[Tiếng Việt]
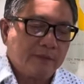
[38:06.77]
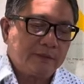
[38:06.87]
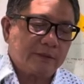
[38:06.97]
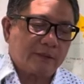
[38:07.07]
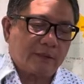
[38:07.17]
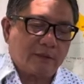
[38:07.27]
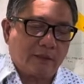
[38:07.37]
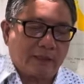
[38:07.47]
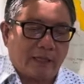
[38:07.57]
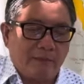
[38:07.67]
Chưa từng
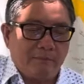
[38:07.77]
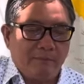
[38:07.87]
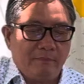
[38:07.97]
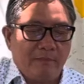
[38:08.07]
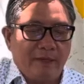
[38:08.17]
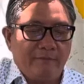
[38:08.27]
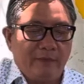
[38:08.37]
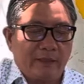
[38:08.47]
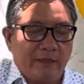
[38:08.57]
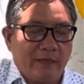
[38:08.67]
có cảnh mẹ
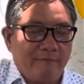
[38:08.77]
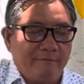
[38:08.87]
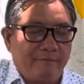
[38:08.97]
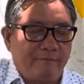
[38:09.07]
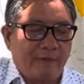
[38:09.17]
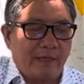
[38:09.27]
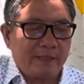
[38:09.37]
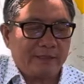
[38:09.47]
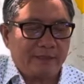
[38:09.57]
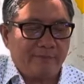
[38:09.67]
Việt Nam
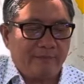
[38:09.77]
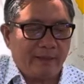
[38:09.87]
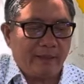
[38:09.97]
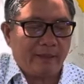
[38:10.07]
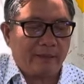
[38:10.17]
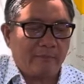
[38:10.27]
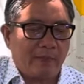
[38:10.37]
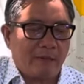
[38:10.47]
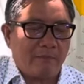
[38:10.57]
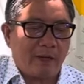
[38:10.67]
phải xếp hàng
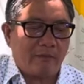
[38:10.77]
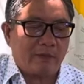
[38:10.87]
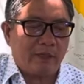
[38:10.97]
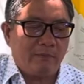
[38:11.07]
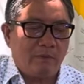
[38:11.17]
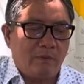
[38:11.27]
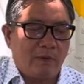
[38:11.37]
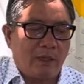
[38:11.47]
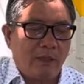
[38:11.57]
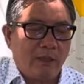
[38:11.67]
bán máu để mua